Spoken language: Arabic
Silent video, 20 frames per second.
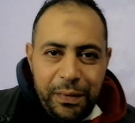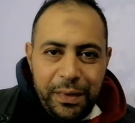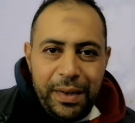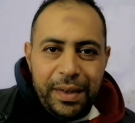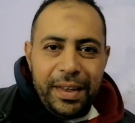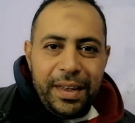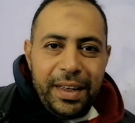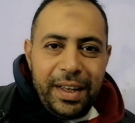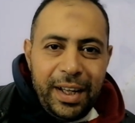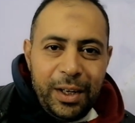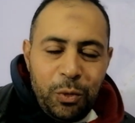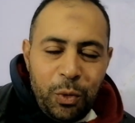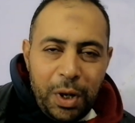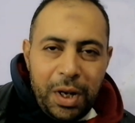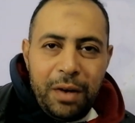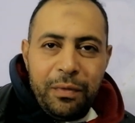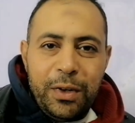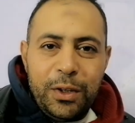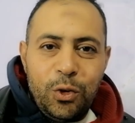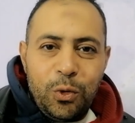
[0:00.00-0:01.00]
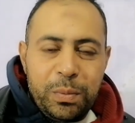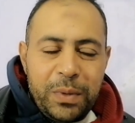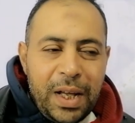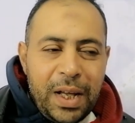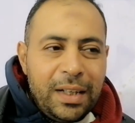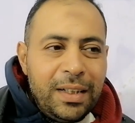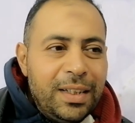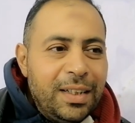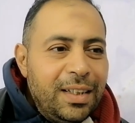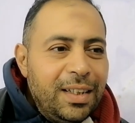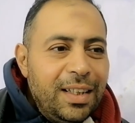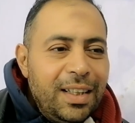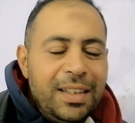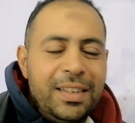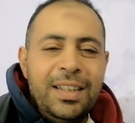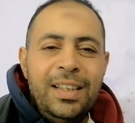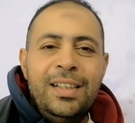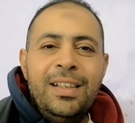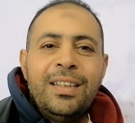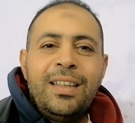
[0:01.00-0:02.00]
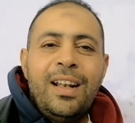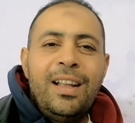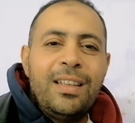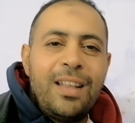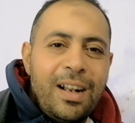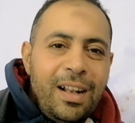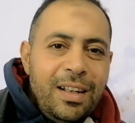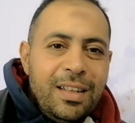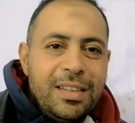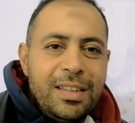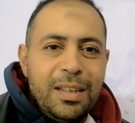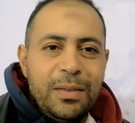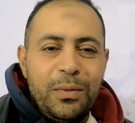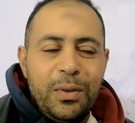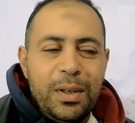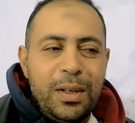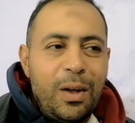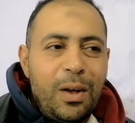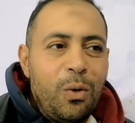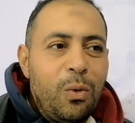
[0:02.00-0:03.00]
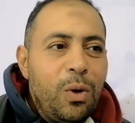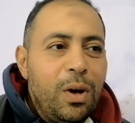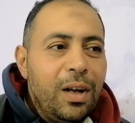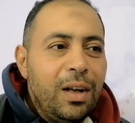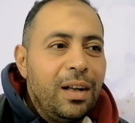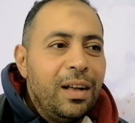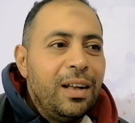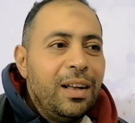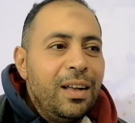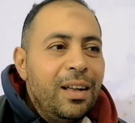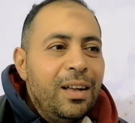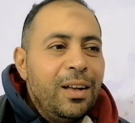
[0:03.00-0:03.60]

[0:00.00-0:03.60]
في عنوان الفيديو بتاعنا ان احنا طلعنا رحله صيد في النوه